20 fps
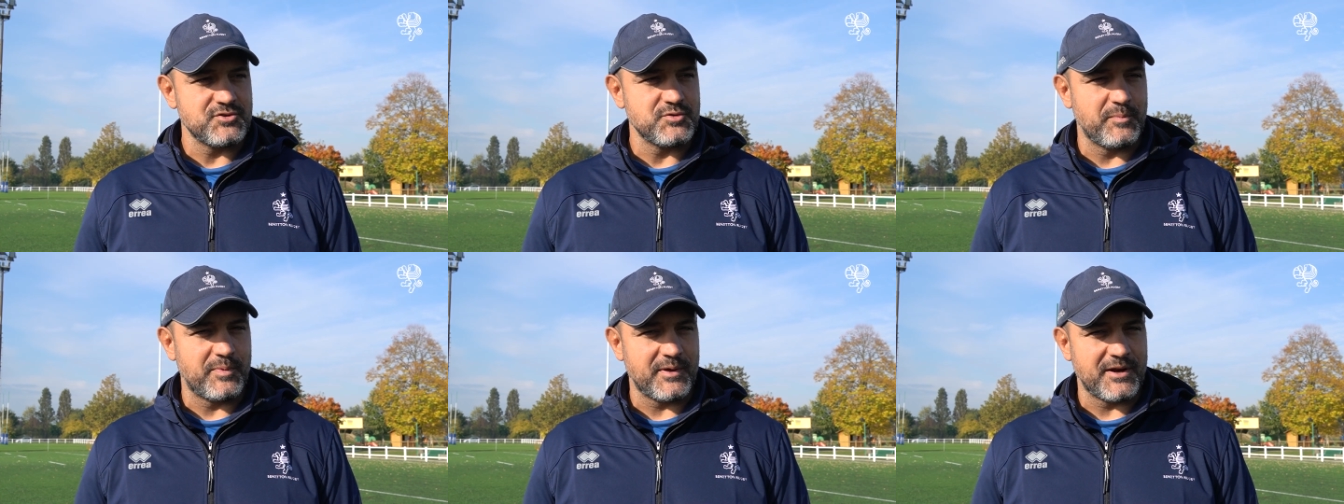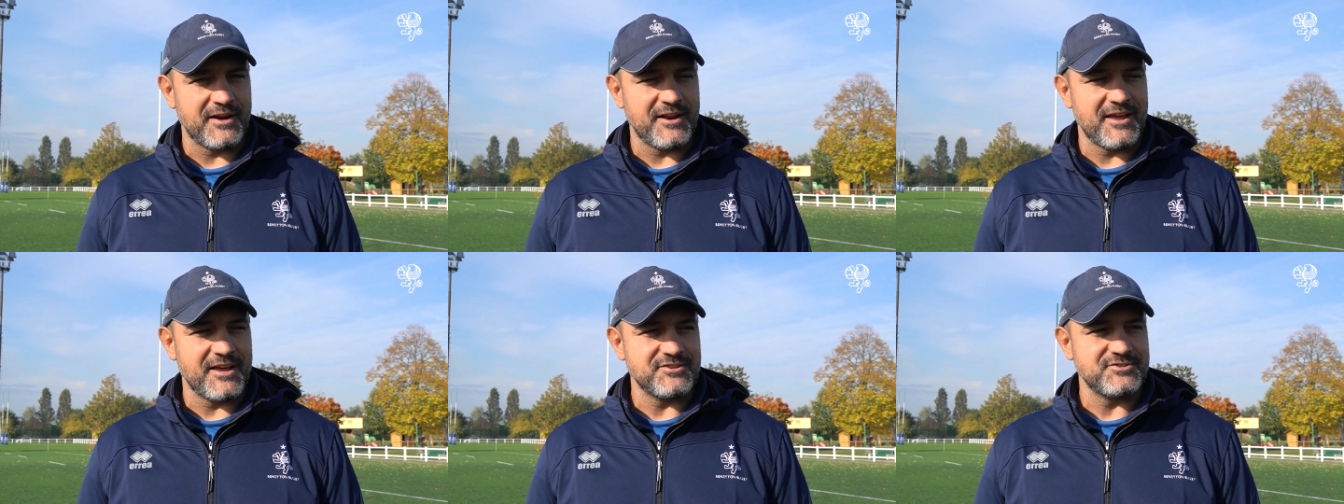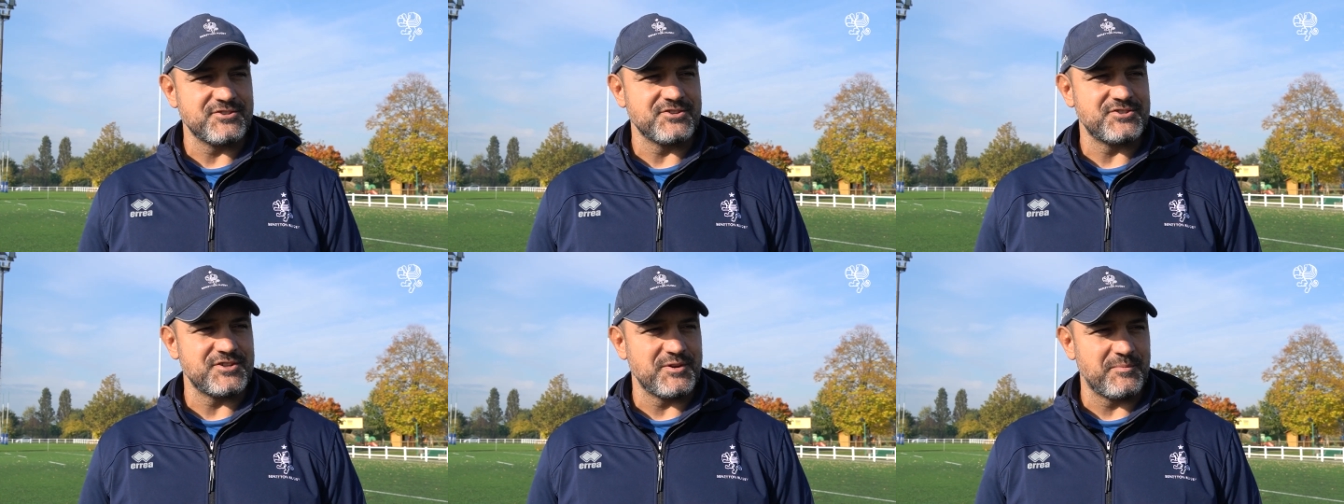super
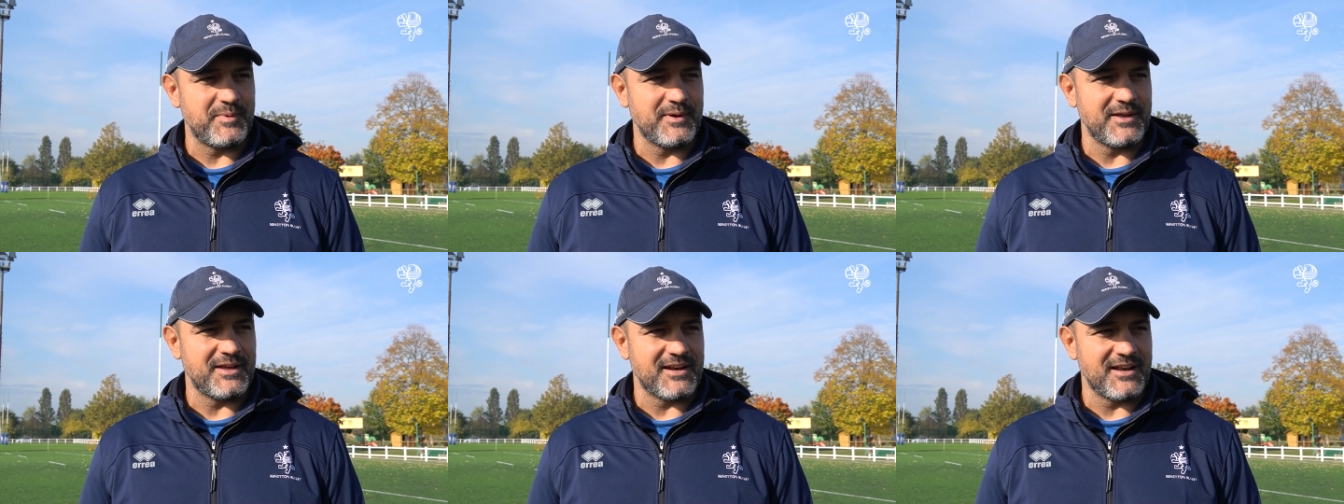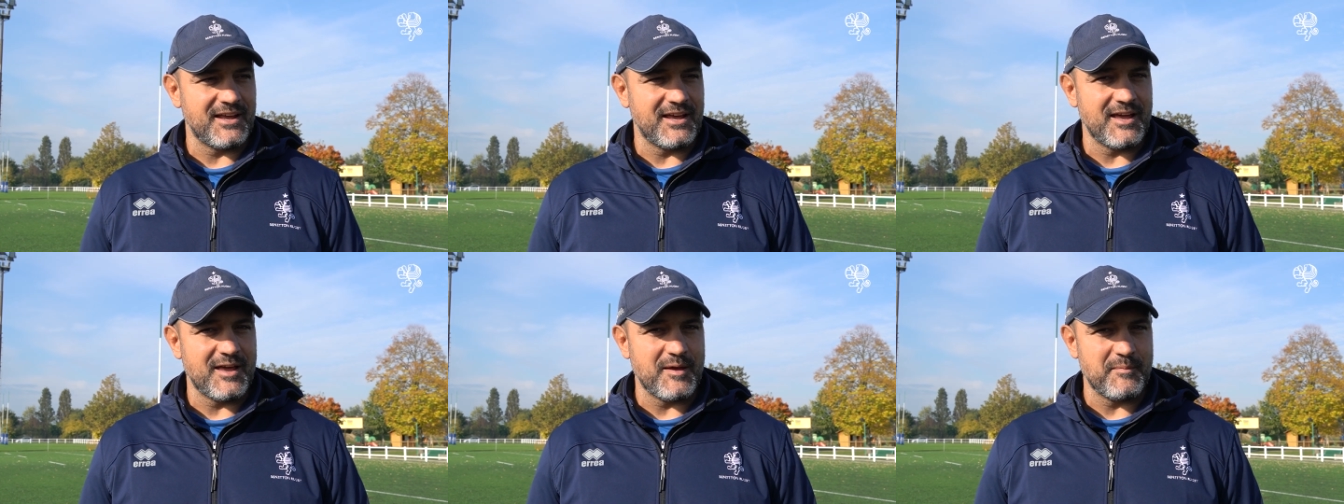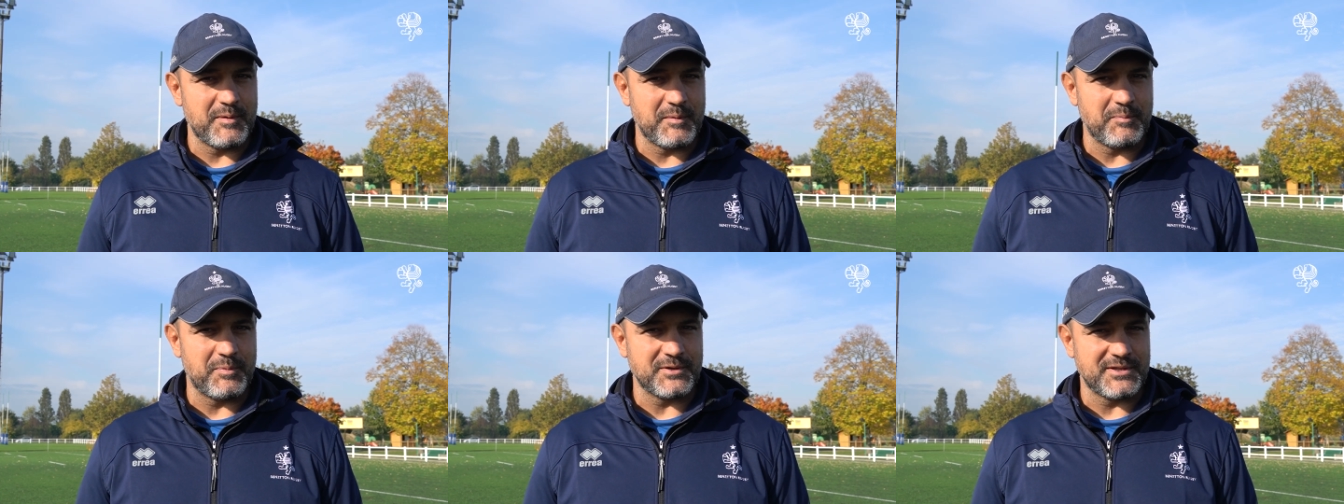energici per,
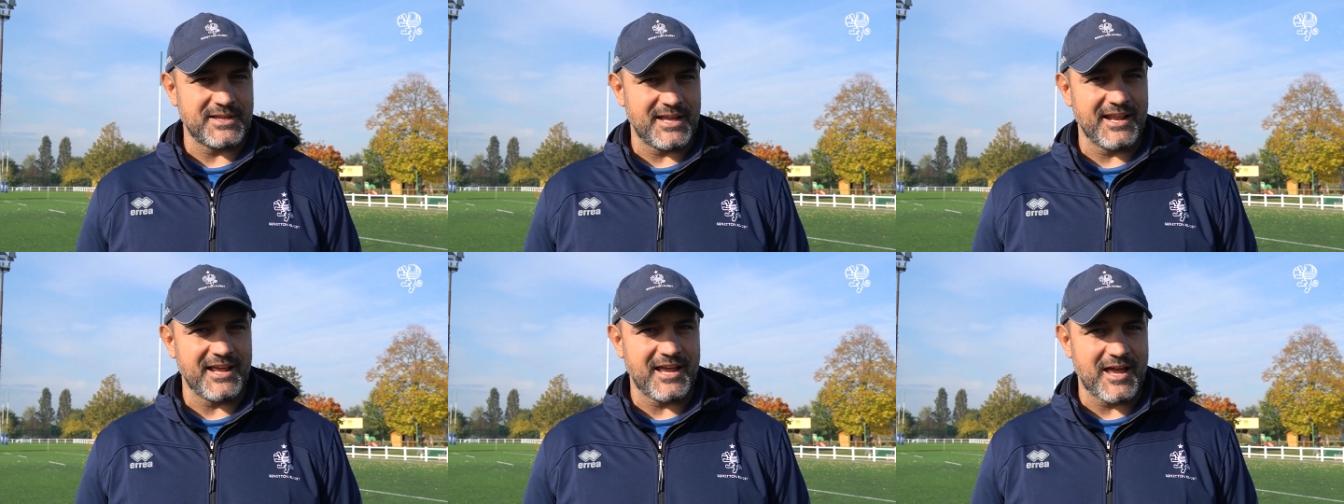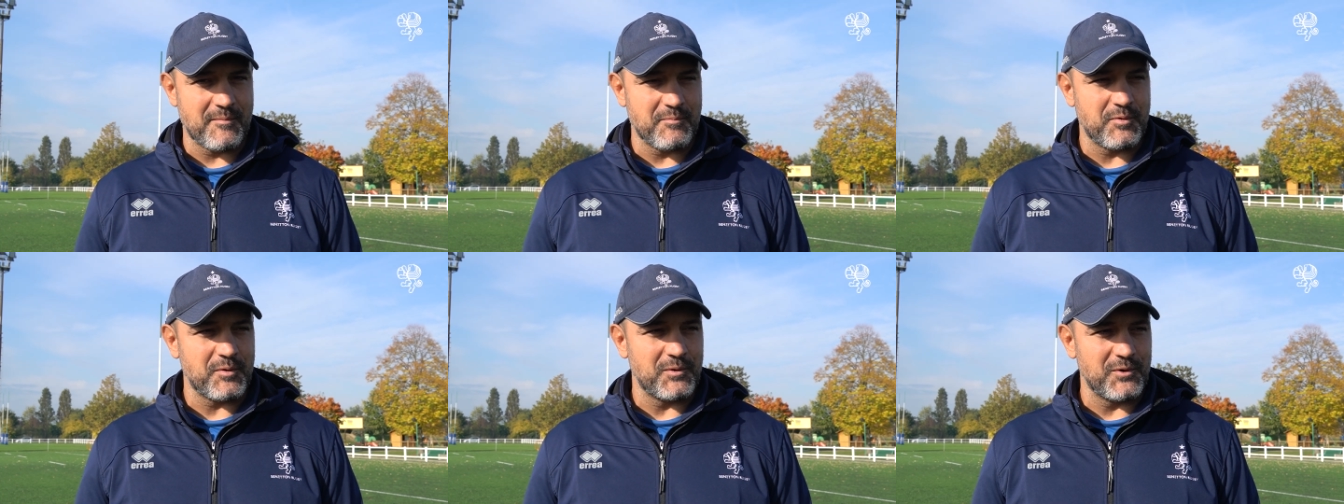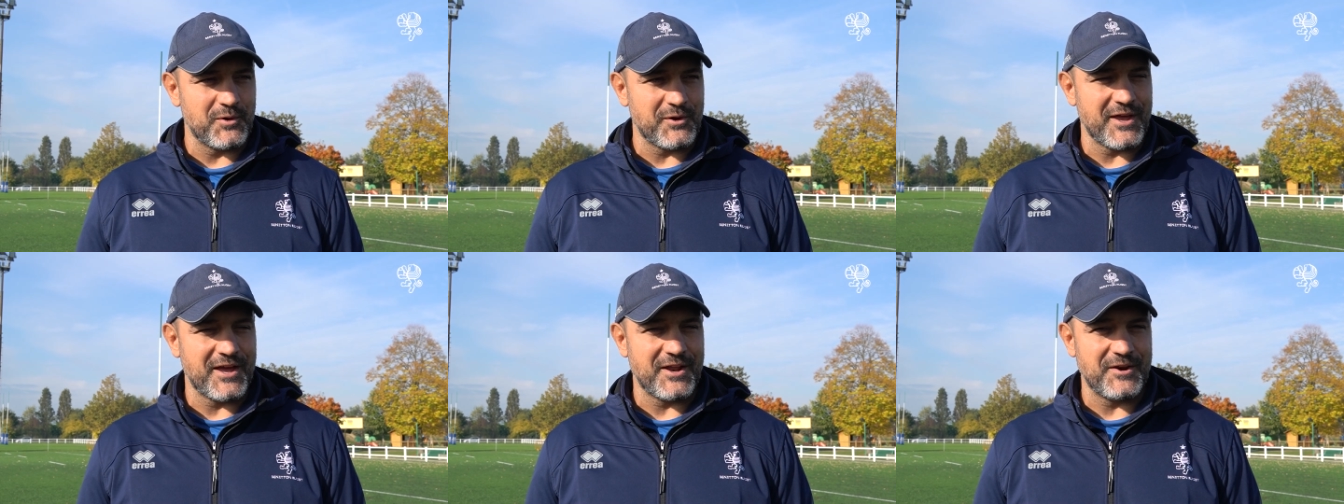per portare in campo campo
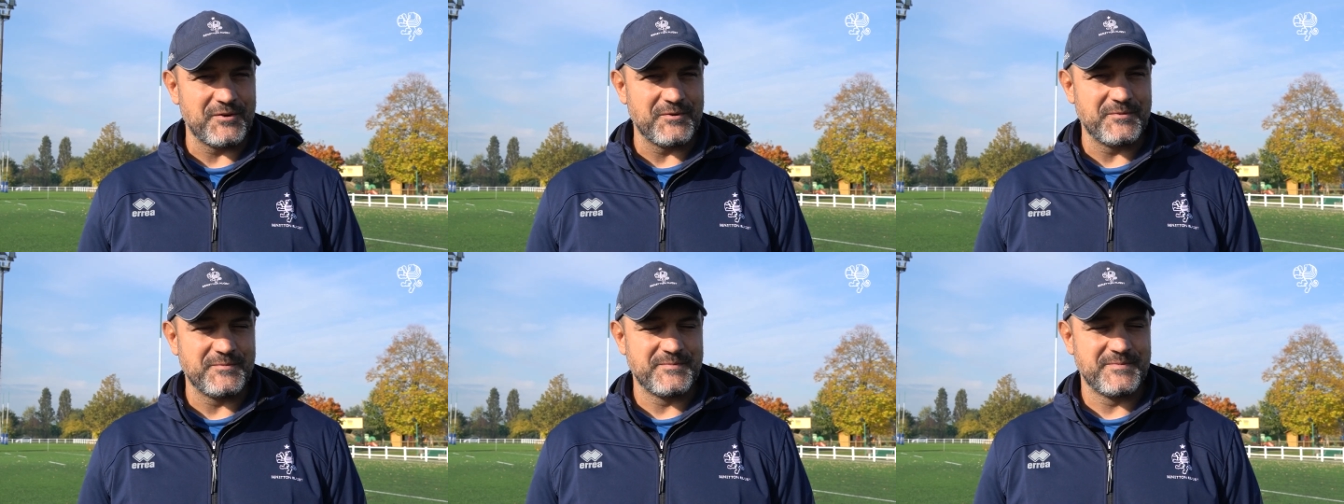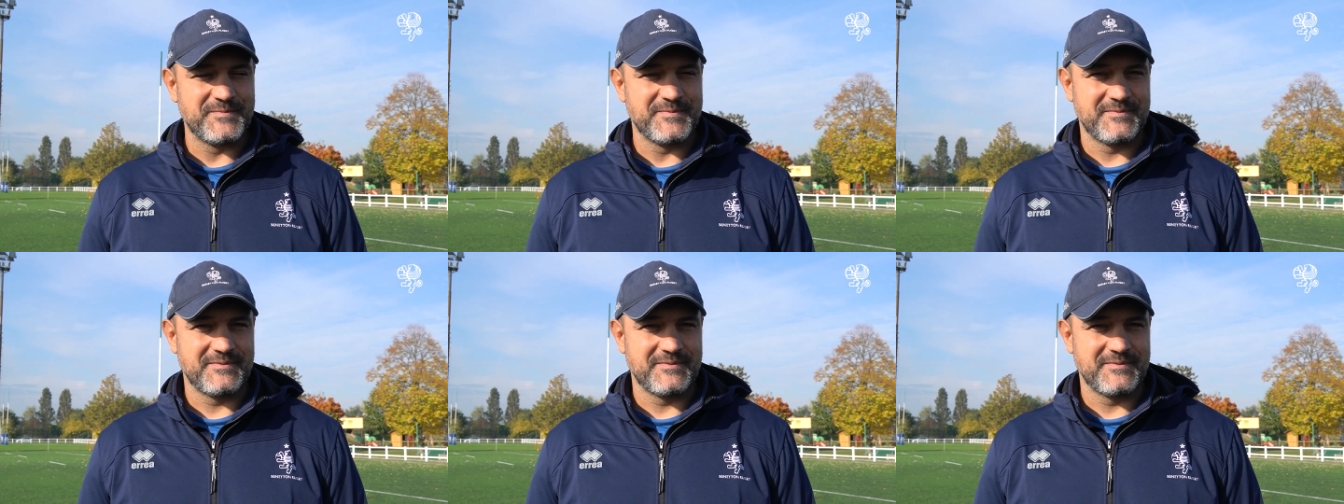quello che hanno.